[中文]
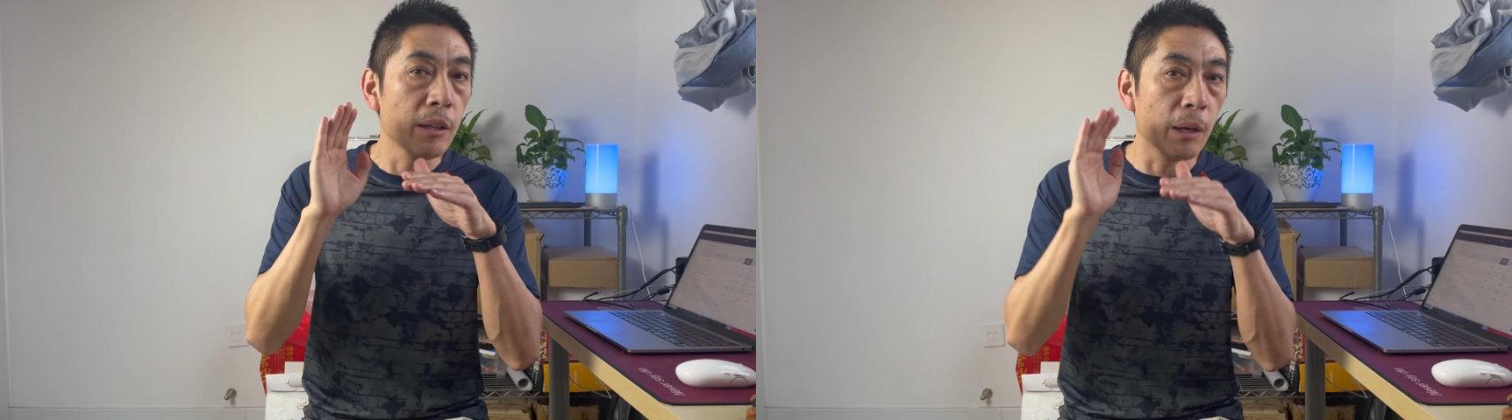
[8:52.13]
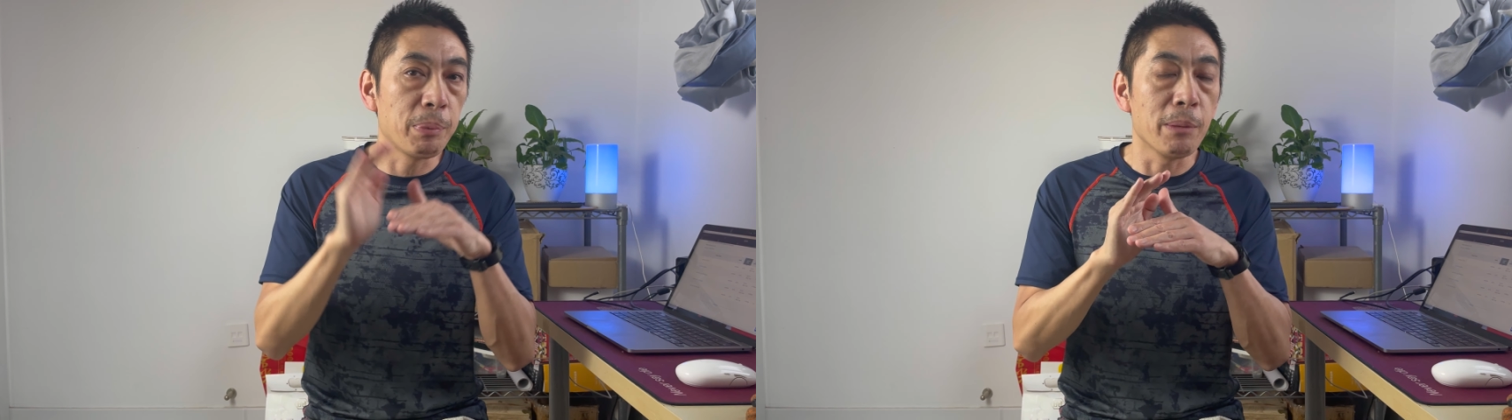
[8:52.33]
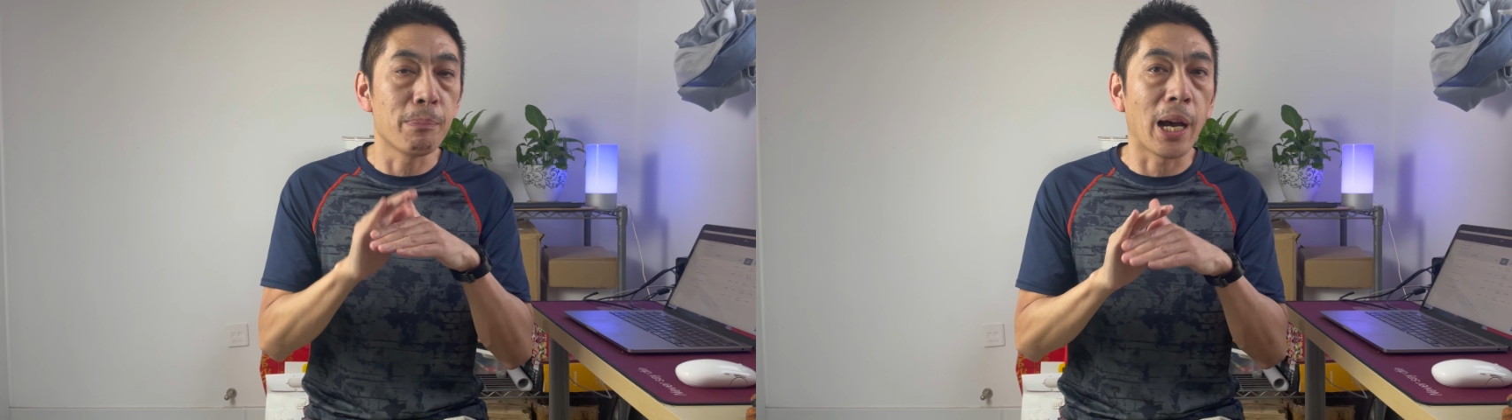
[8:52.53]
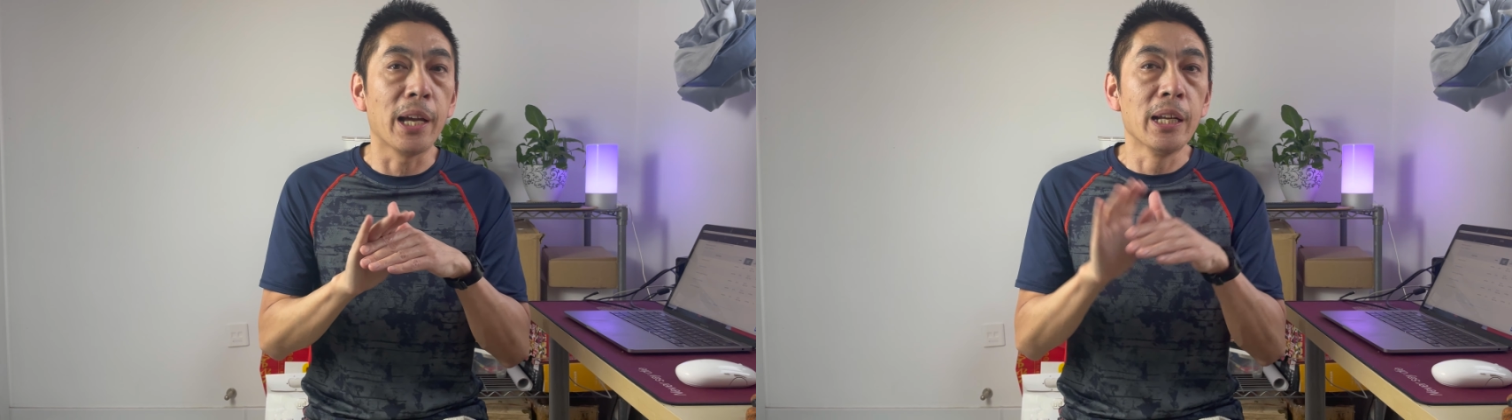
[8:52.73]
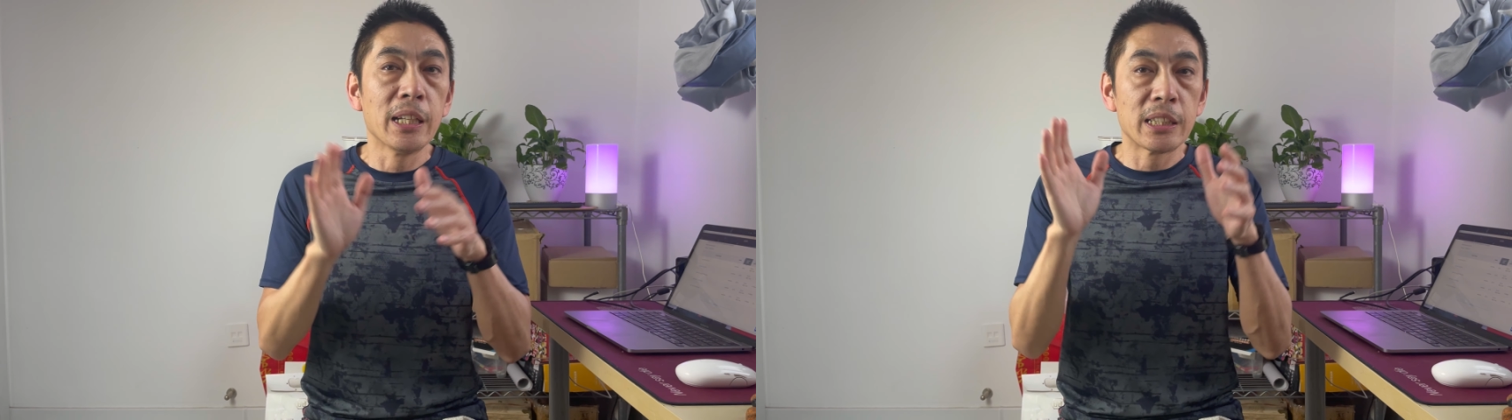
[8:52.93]
呃品牌，
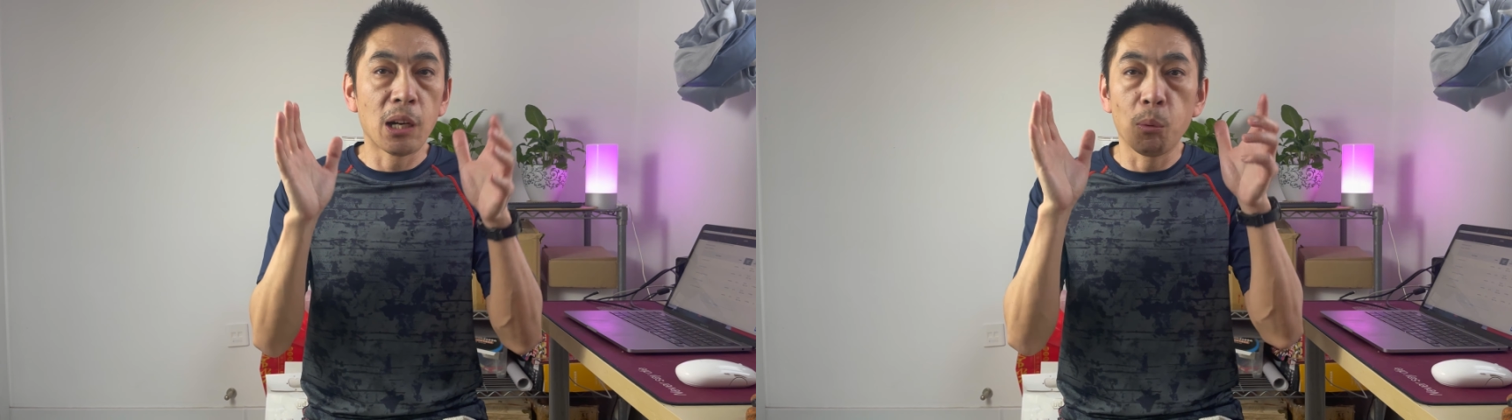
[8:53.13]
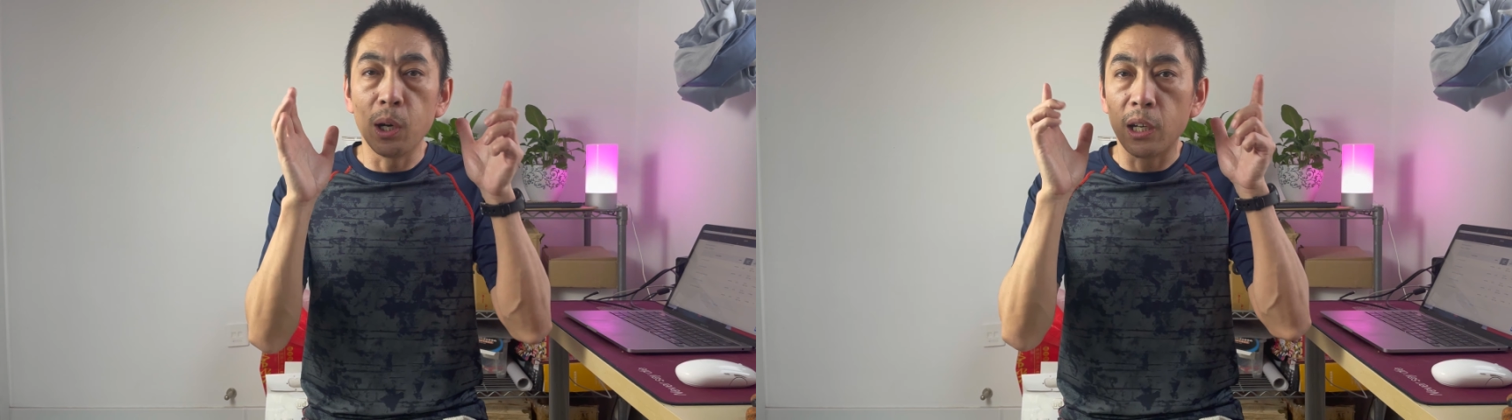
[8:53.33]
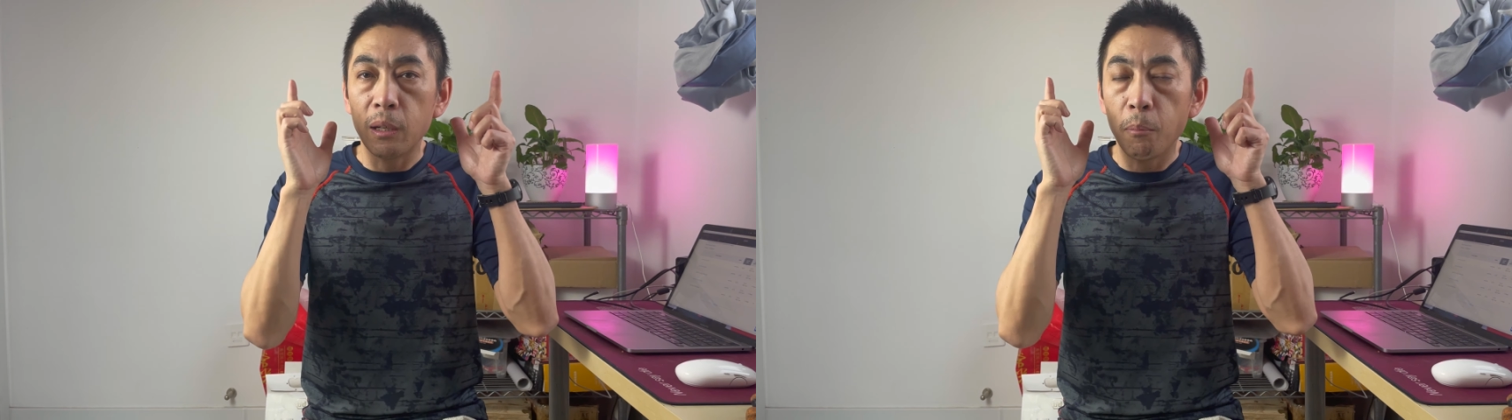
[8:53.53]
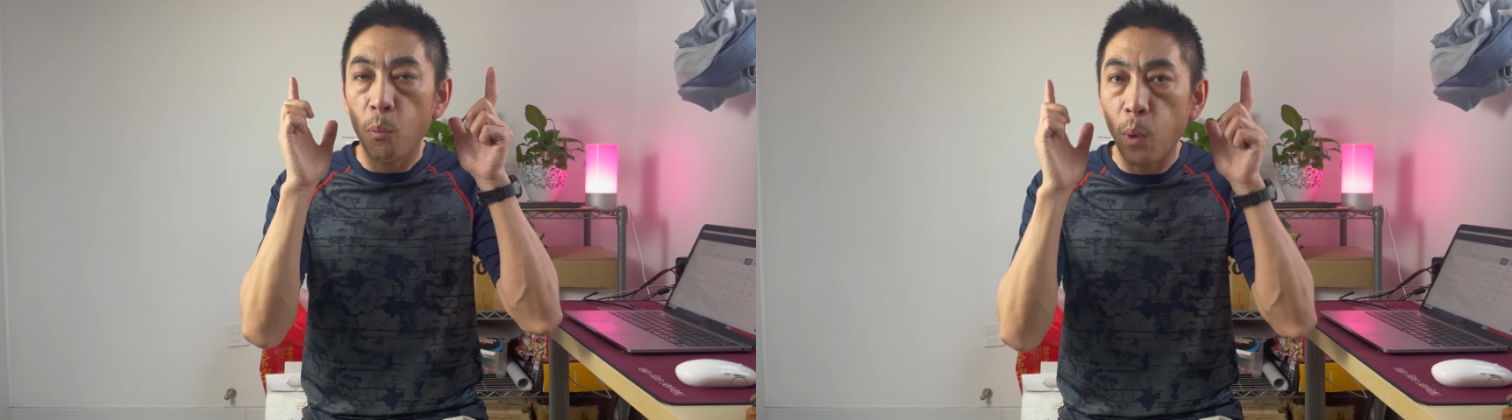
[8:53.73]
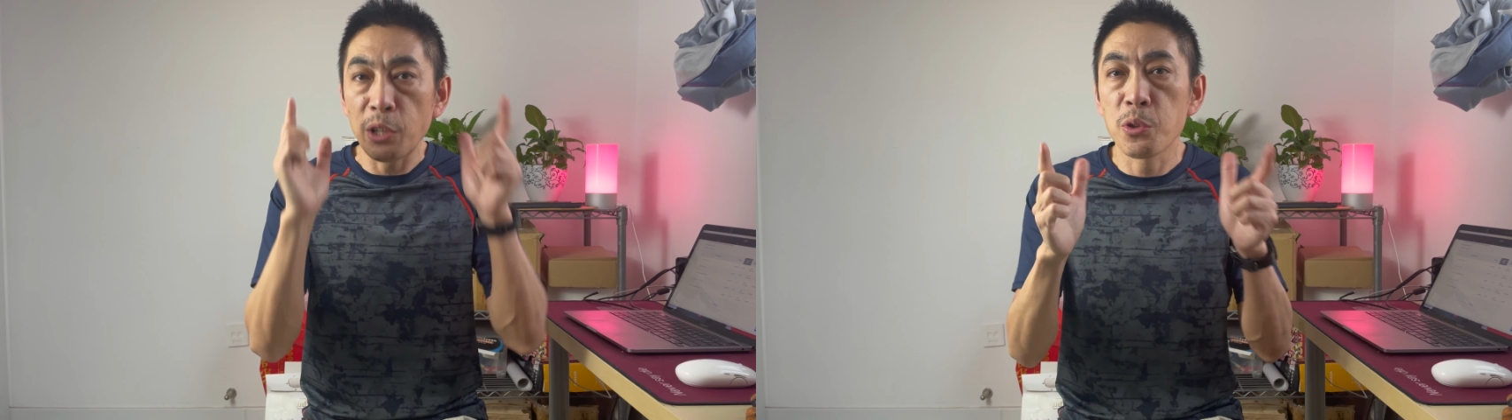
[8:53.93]
那我
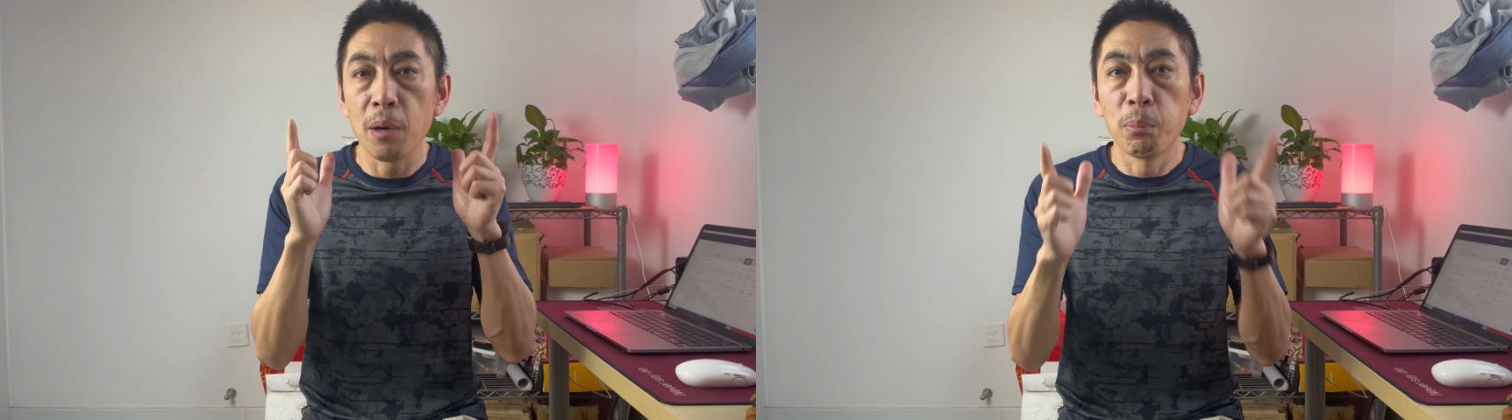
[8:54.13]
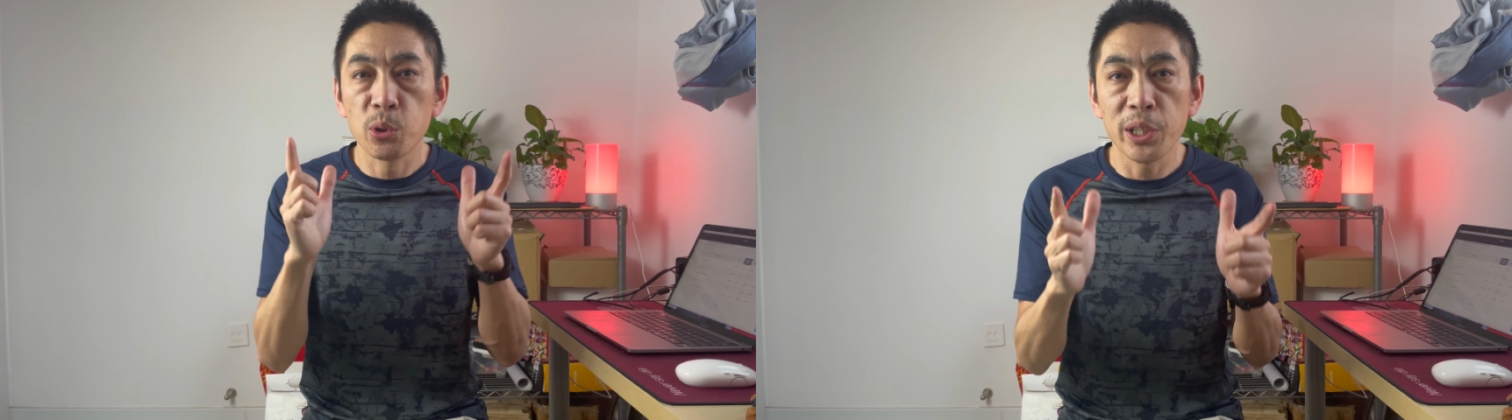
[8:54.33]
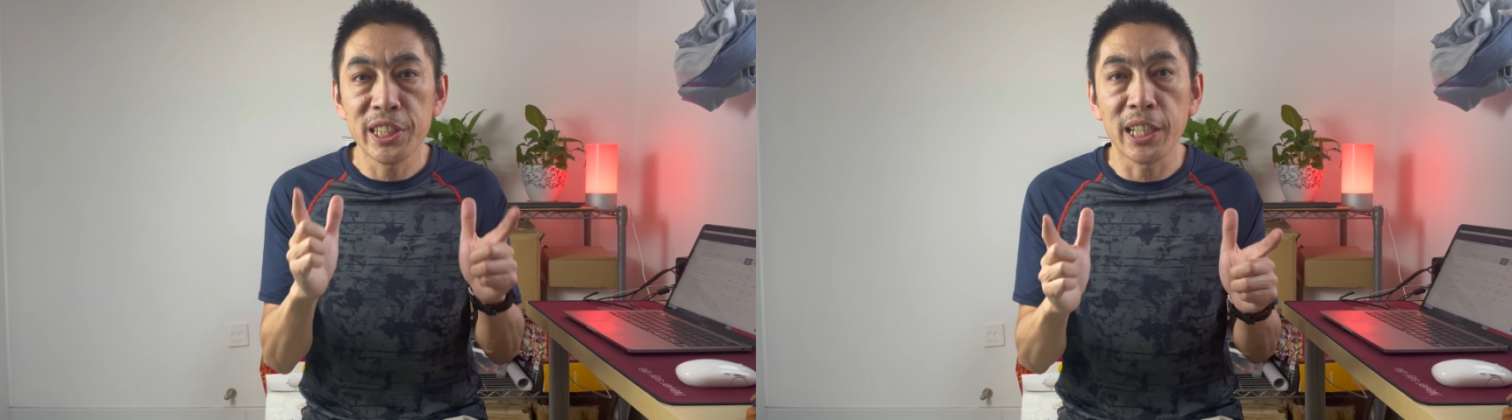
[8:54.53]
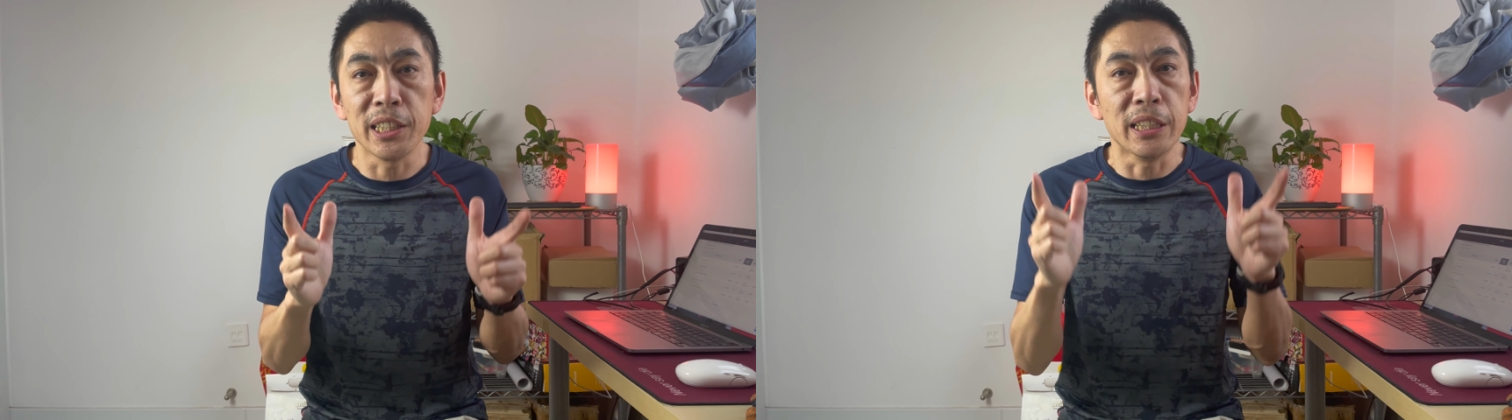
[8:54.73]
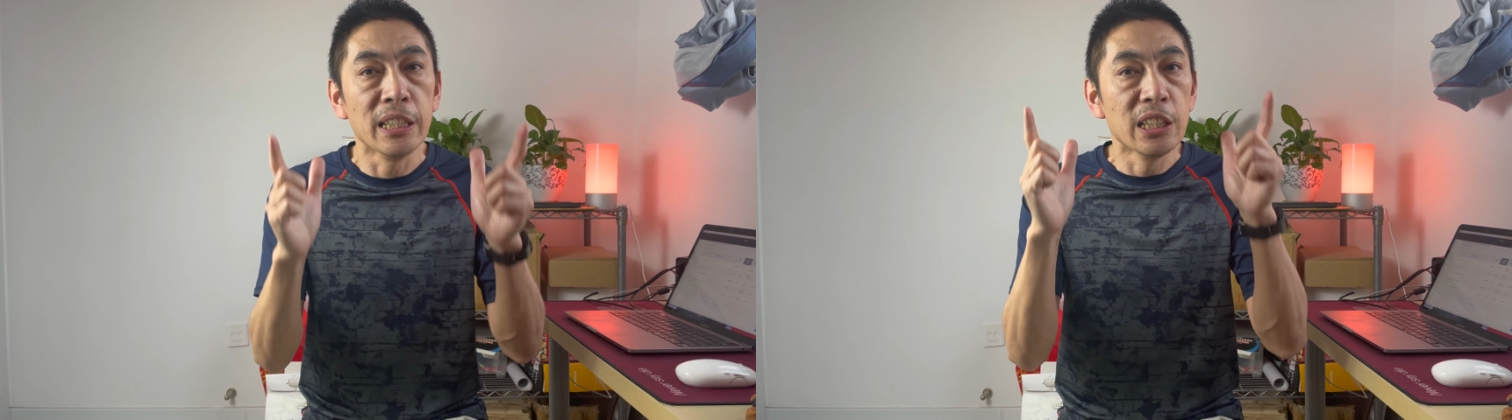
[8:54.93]
完全不推荐
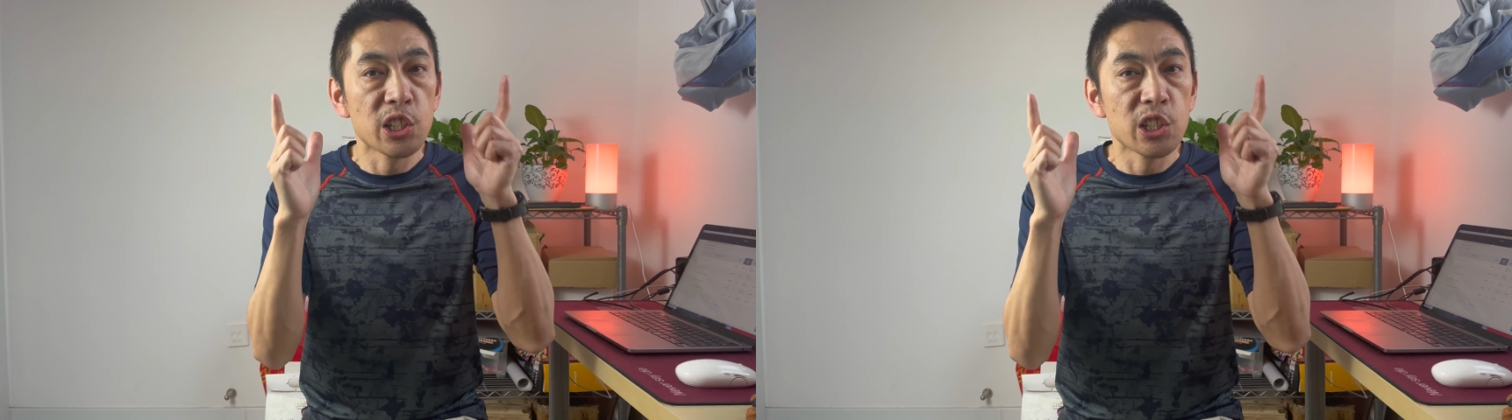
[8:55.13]
你。